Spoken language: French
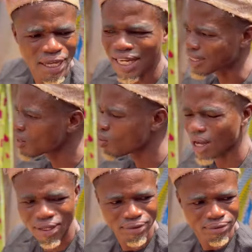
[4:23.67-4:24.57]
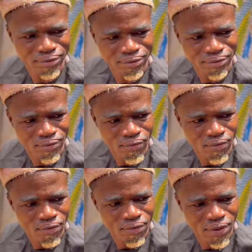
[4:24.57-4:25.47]
elle attend quoi
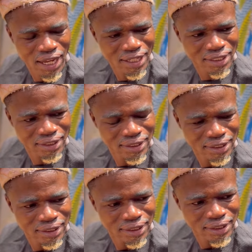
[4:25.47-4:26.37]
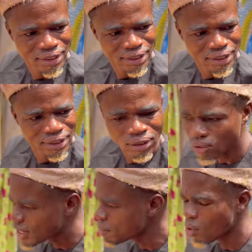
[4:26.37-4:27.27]
Hein Nous
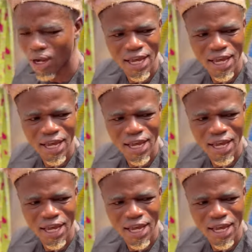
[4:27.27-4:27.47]
dis-moi,